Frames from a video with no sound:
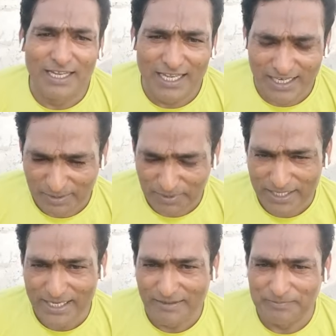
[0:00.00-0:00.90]
ग्यारह
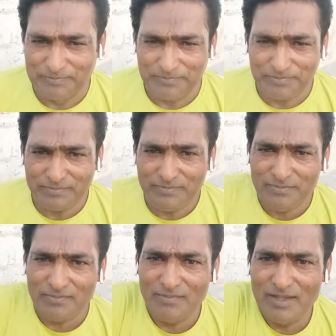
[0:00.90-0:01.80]
पढ़िए
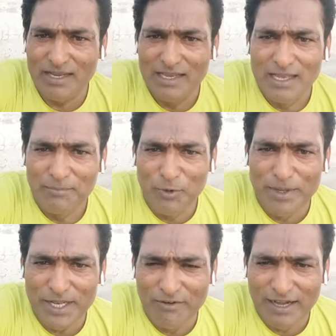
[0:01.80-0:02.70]
तो
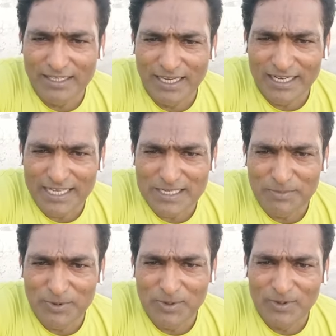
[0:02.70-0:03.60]
मेरी आवाज आ रही है
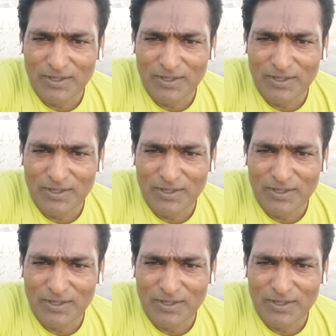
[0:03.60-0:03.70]
सबको